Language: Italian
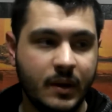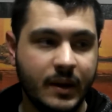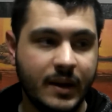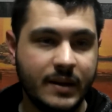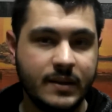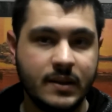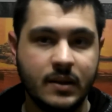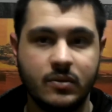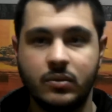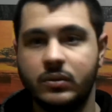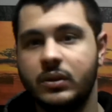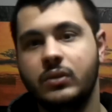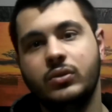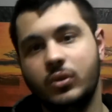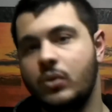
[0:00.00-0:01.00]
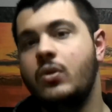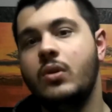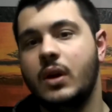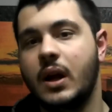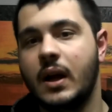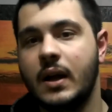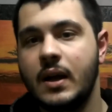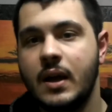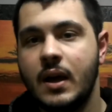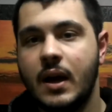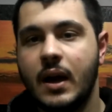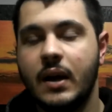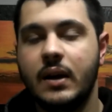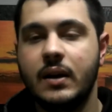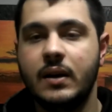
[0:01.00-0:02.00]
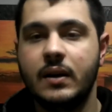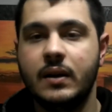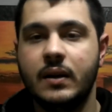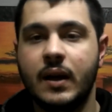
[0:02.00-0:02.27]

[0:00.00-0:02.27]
realizzare soltanto ora al,